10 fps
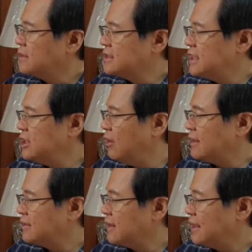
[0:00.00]
Sino
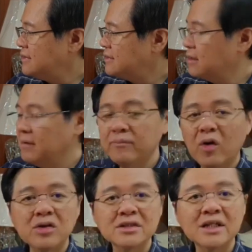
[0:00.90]
at risk?
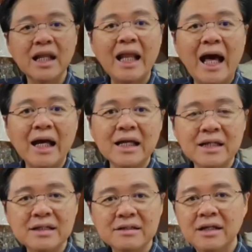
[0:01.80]
More sa
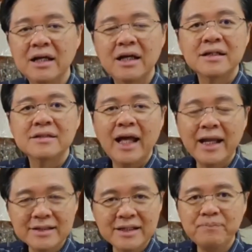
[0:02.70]
lalaki.
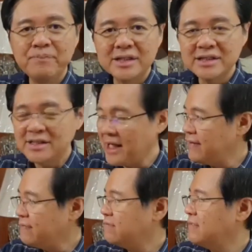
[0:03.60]

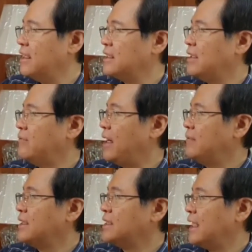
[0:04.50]
90% ng
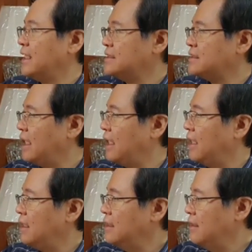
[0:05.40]
namamatay
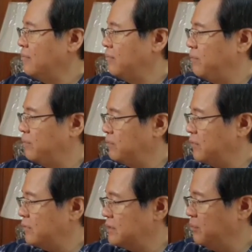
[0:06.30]
sa
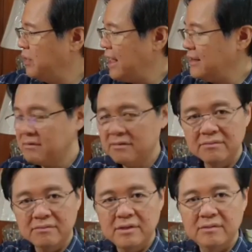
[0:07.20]
blunt
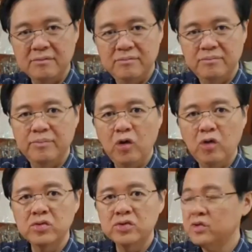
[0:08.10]

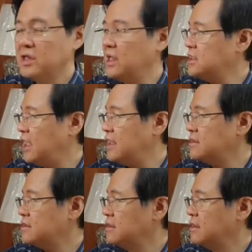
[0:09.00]
blow to the
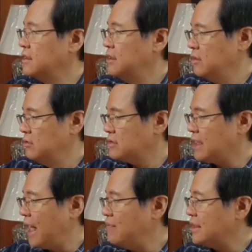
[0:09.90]
chest, yung
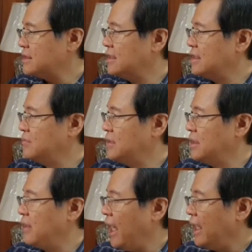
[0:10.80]
tama sa
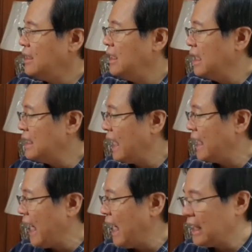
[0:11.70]
dibdib, ay
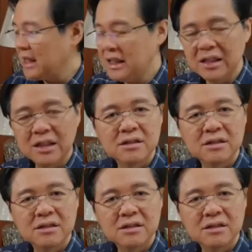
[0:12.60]
lalaki.